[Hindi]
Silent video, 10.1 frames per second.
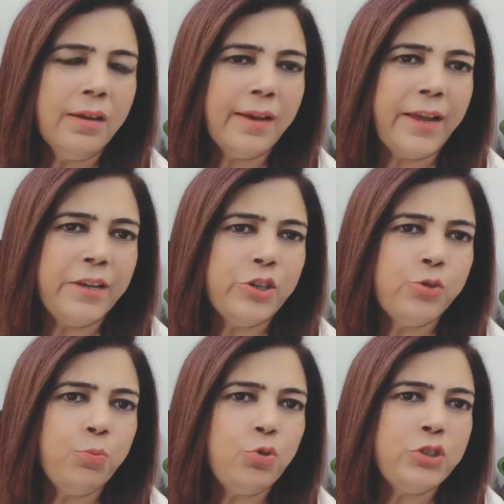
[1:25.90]
गणेश
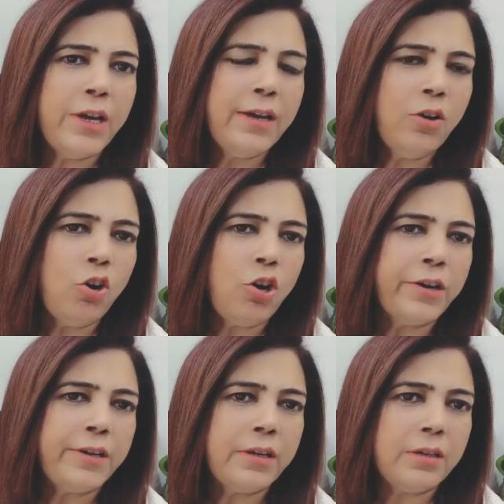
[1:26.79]
पूजा
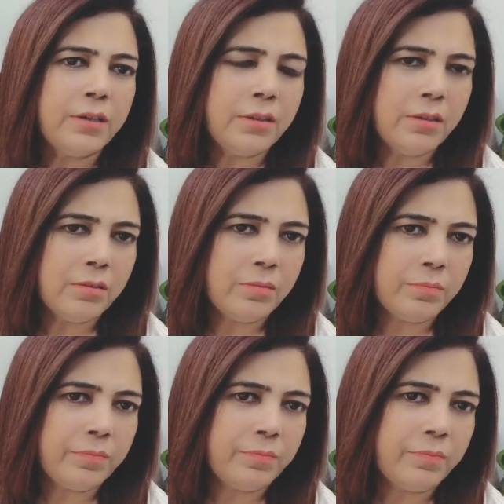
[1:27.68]
और
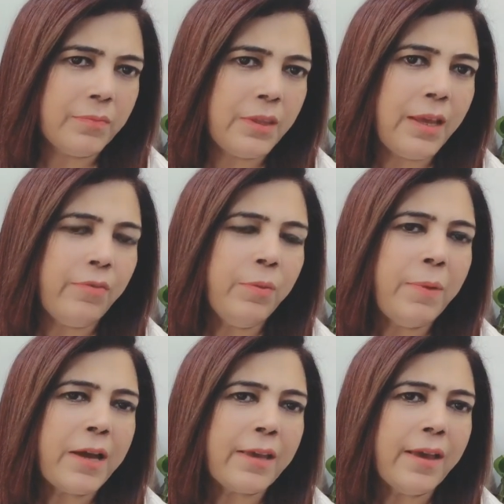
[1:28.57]
देवी
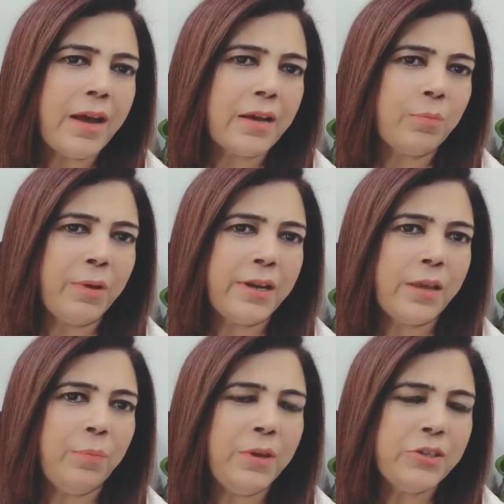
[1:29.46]
माँ के आगमन
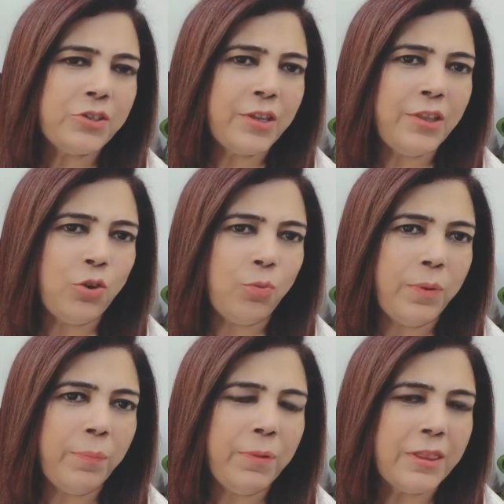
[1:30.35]
के बीच के दिनों
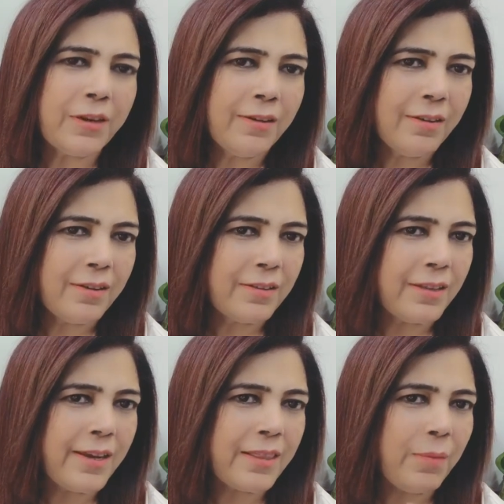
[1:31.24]
में पितृ
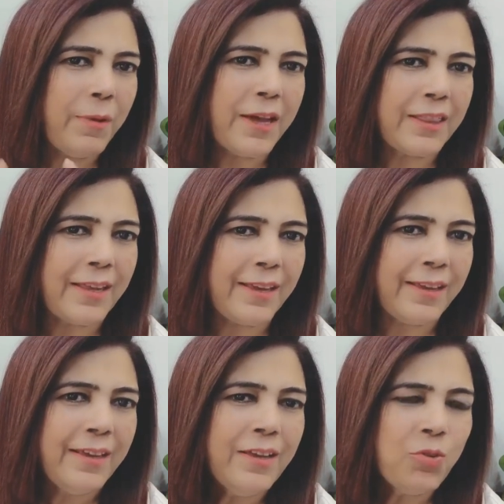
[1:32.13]
धरती पे आते
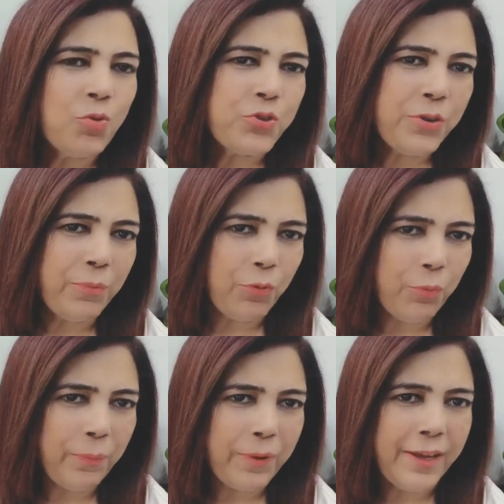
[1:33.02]
हैं सूक्ष्म
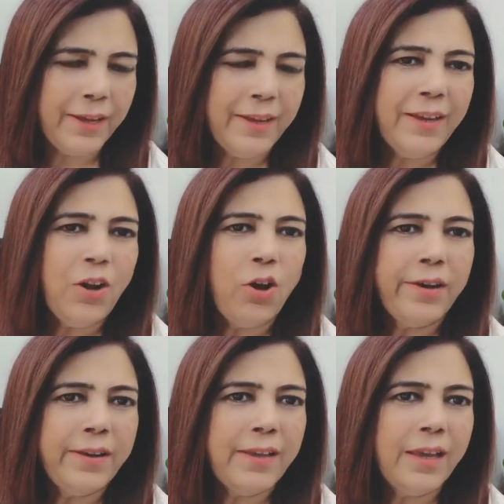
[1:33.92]
रूप में और
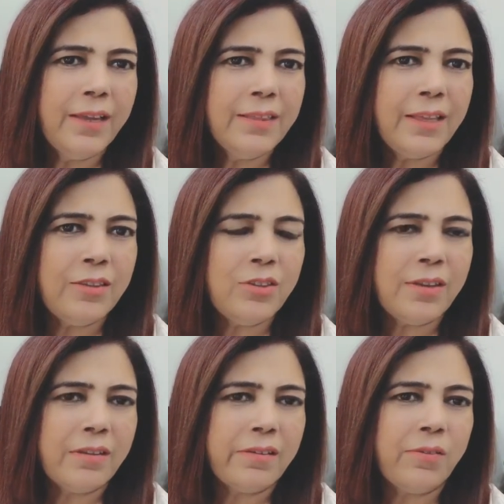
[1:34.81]
ये दिन
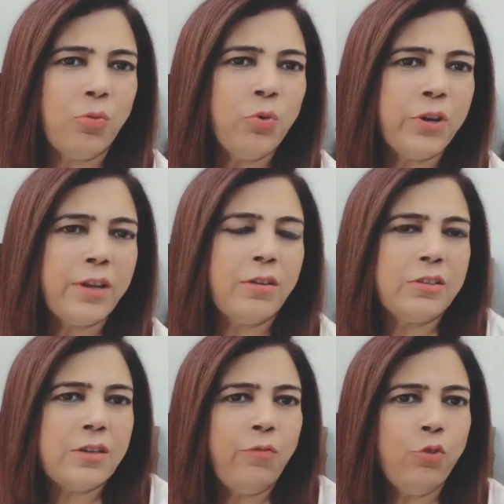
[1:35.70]
उन
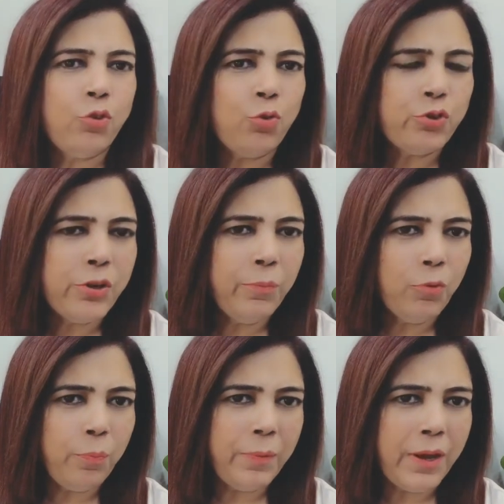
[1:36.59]
जब वो सूक्ष्म
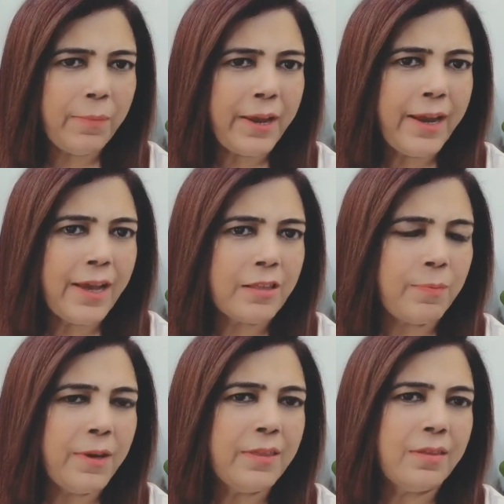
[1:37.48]
रूप में हमारे
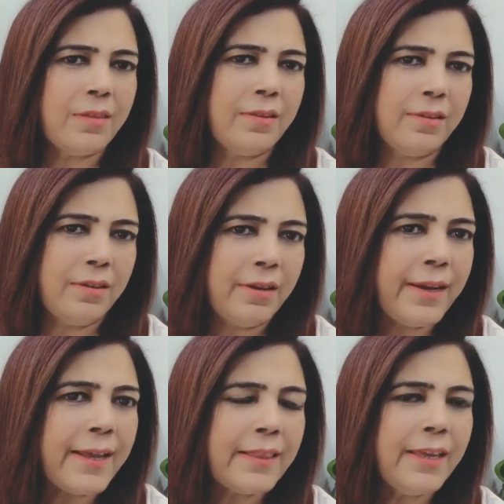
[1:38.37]
आसपास
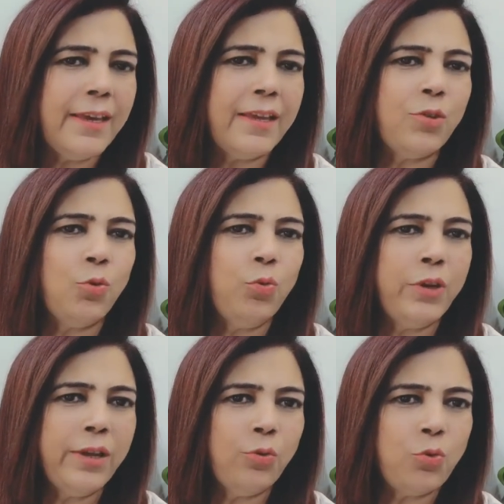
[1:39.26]
रहते हैं तो
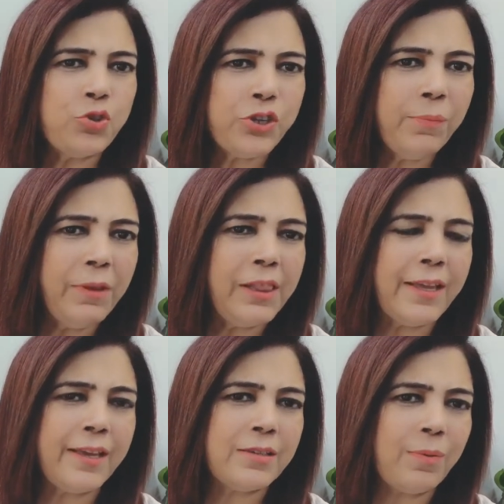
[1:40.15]
उन्हें खुशी मिलती
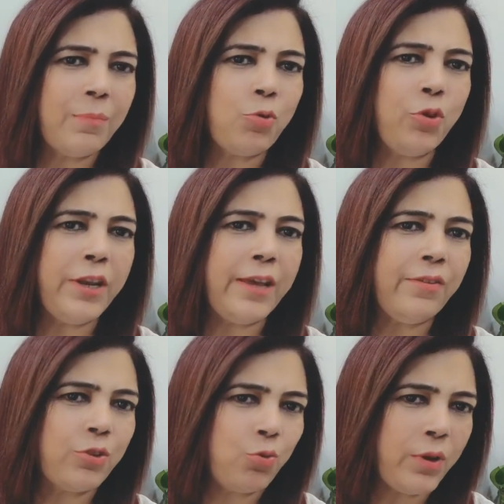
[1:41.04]
है जब हम कोई नई
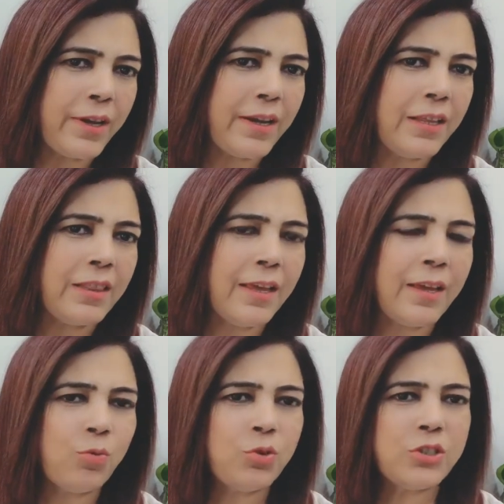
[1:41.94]
वस्तुएं खरीदते
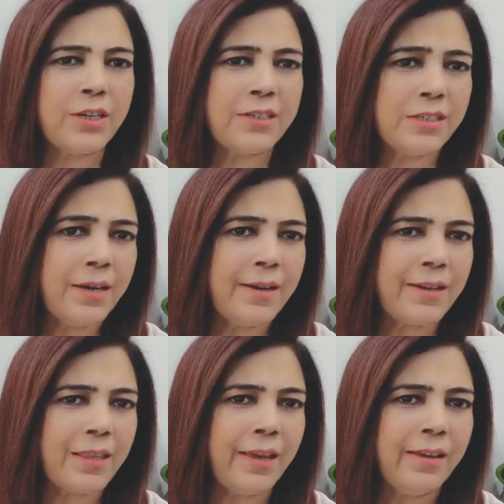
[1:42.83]
हैं कुछ अच्छा
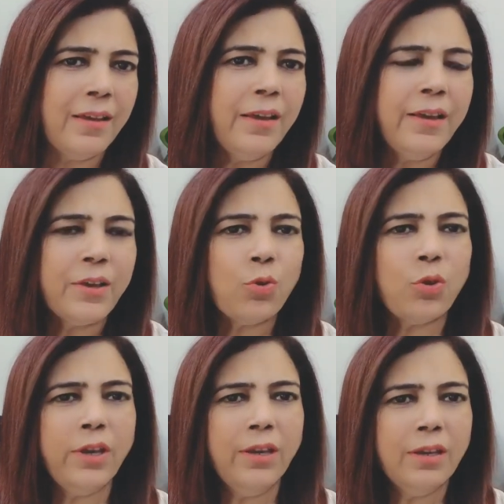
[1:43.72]
करते हैं
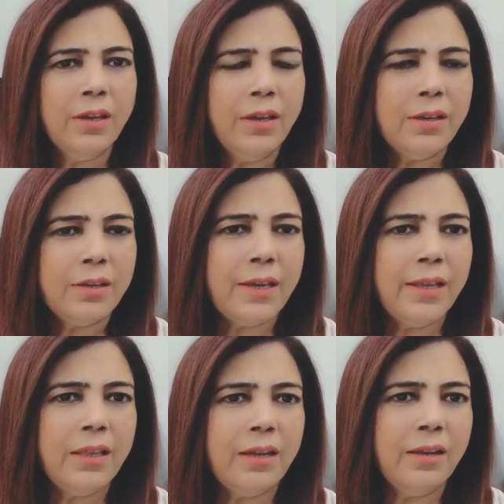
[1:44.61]
क्योंकि ये
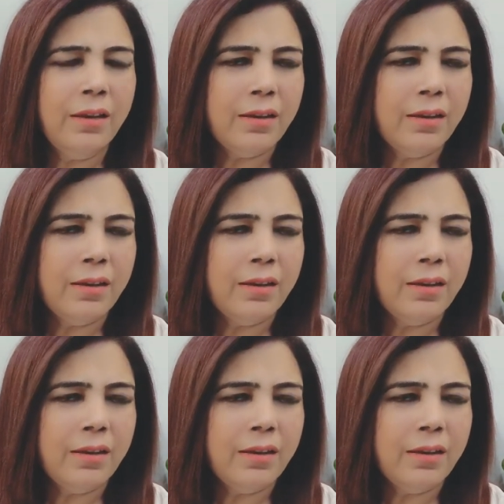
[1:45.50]
दिन